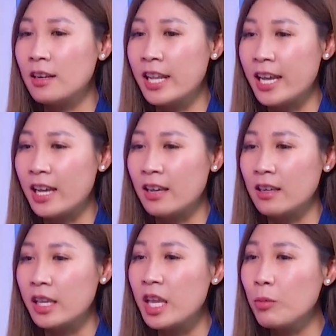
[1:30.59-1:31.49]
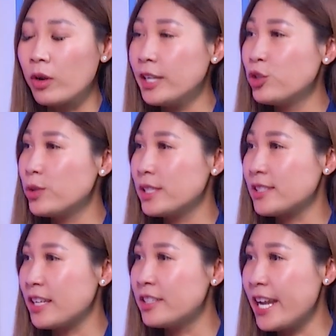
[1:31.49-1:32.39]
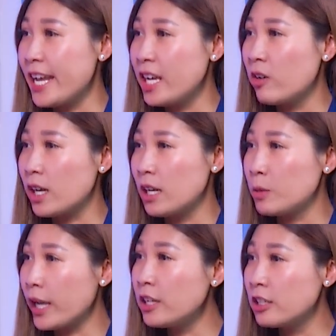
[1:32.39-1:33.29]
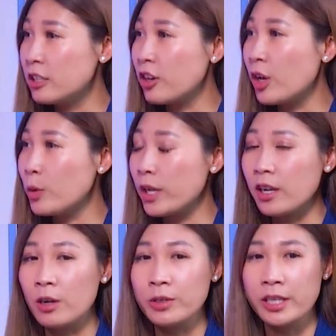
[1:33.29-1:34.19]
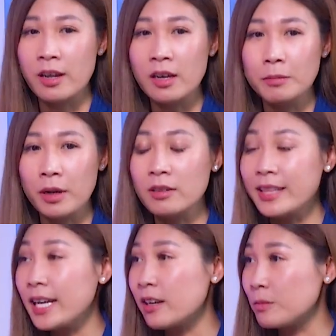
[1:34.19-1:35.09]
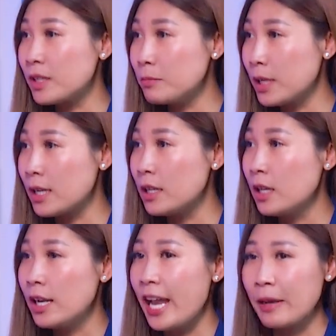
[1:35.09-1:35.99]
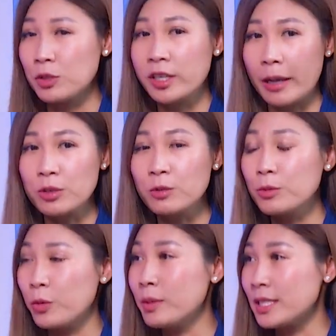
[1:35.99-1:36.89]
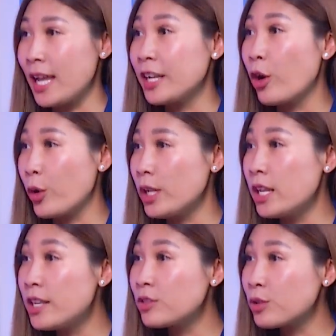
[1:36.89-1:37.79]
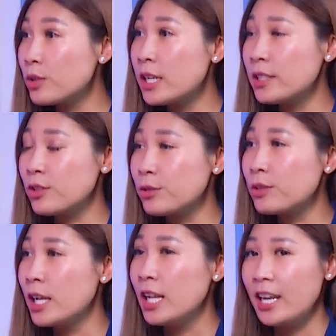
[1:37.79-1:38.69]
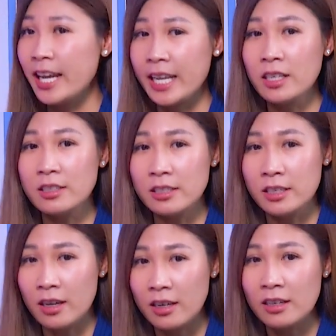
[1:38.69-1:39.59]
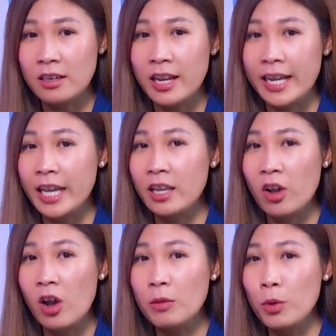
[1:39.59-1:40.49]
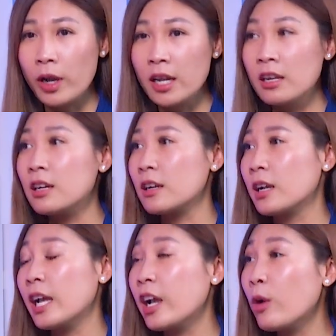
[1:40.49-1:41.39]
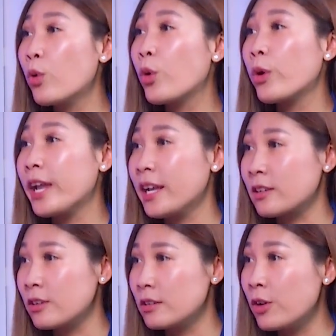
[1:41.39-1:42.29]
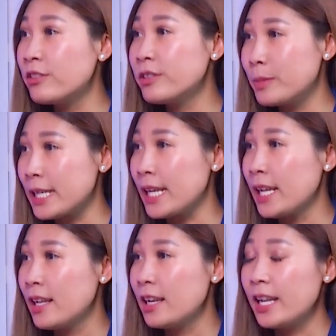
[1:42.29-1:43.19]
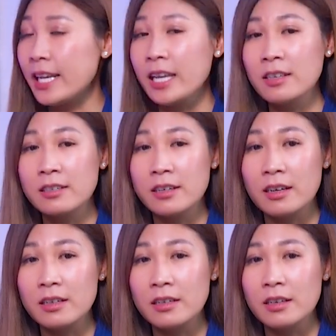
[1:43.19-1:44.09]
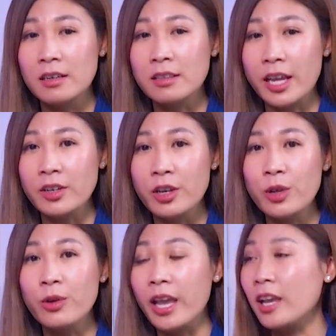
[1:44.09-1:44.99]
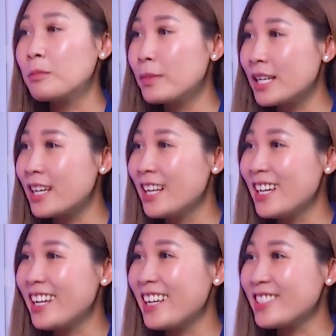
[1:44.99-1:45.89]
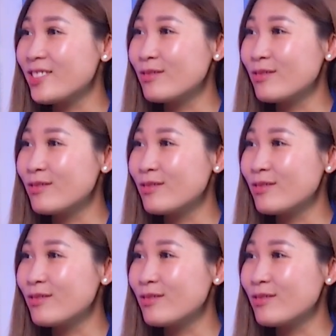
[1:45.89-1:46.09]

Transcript: là khi một cái chuyện xảy ra ừ. hoặc là một cái người đó nói một cái câu gì đó mà có tác động tới mình, làm cho cảm xúc của mình thay đổi ừ. lên xuống lên xuống, là cái người đó là cái có một cái lực, cái cái quyền đối với mình, là cái người đó có thể điều khiển mình, là